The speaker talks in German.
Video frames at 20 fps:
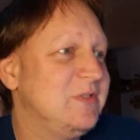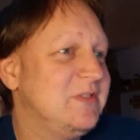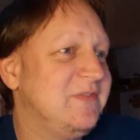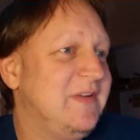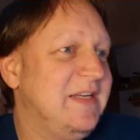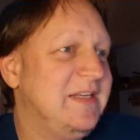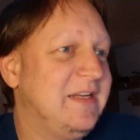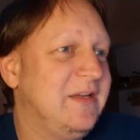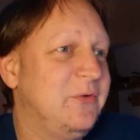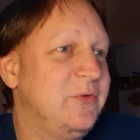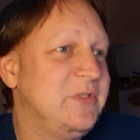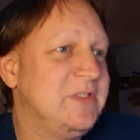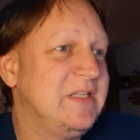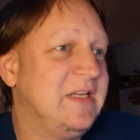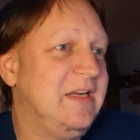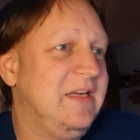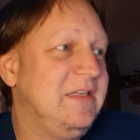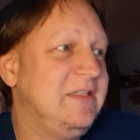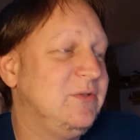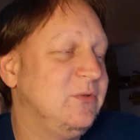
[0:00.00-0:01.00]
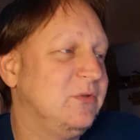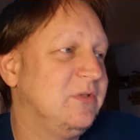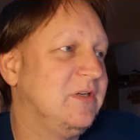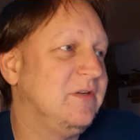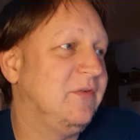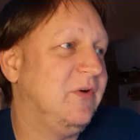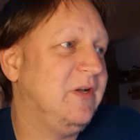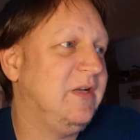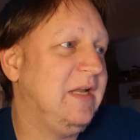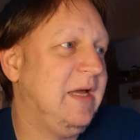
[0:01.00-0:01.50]
Zweiter Österreich und
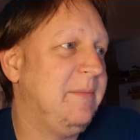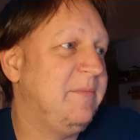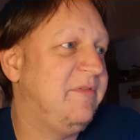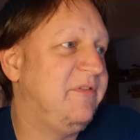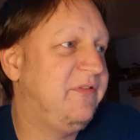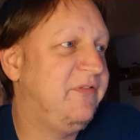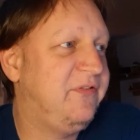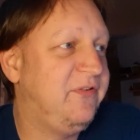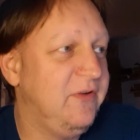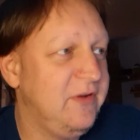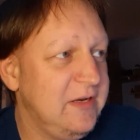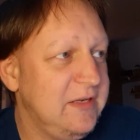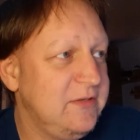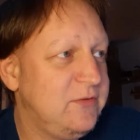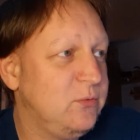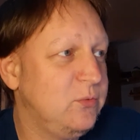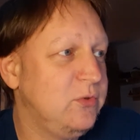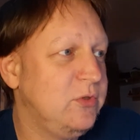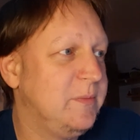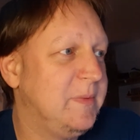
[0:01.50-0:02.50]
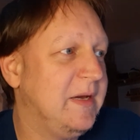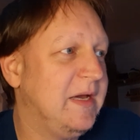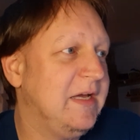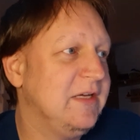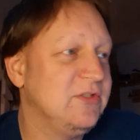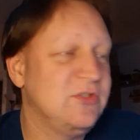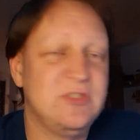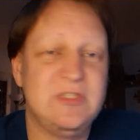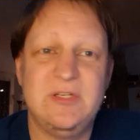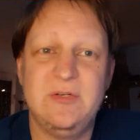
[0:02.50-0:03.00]
gewonnen haben völlig
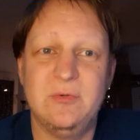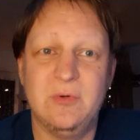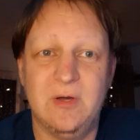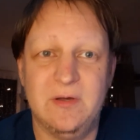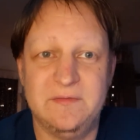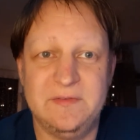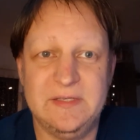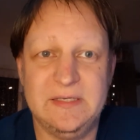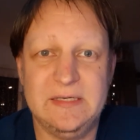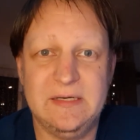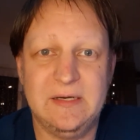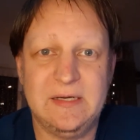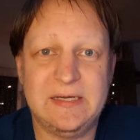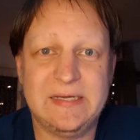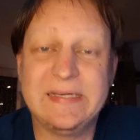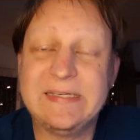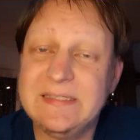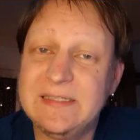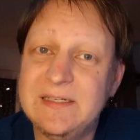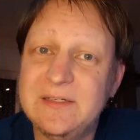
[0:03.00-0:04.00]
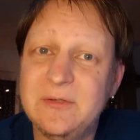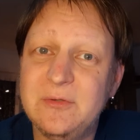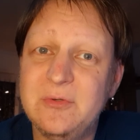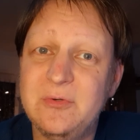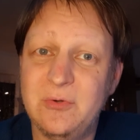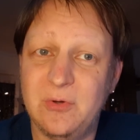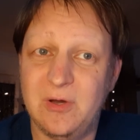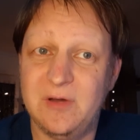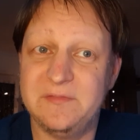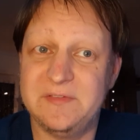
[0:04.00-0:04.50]
unüberraschend die Norwegerinnen und
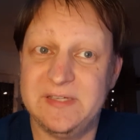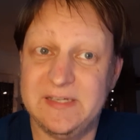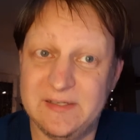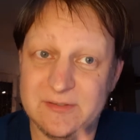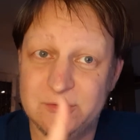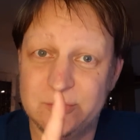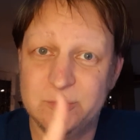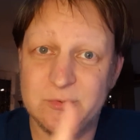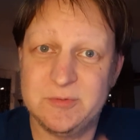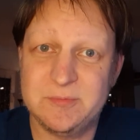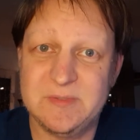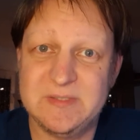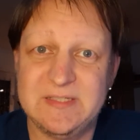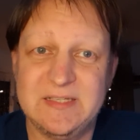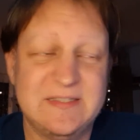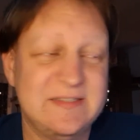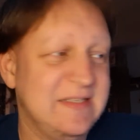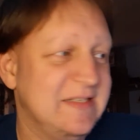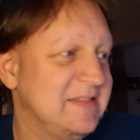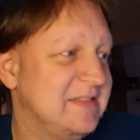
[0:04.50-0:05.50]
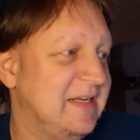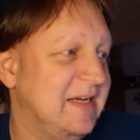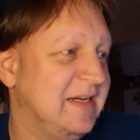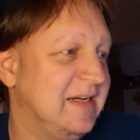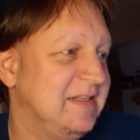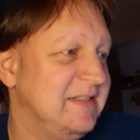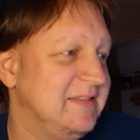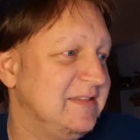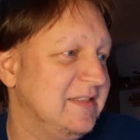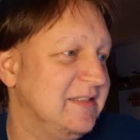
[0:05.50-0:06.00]
Norweger. So muss man es jetzt ja
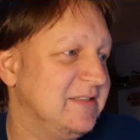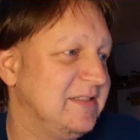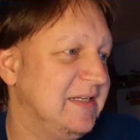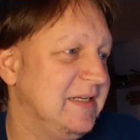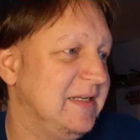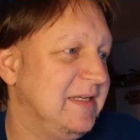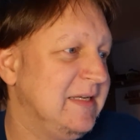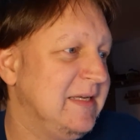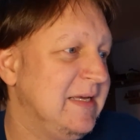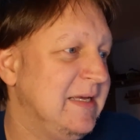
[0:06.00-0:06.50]
sagen an dieser Stelle.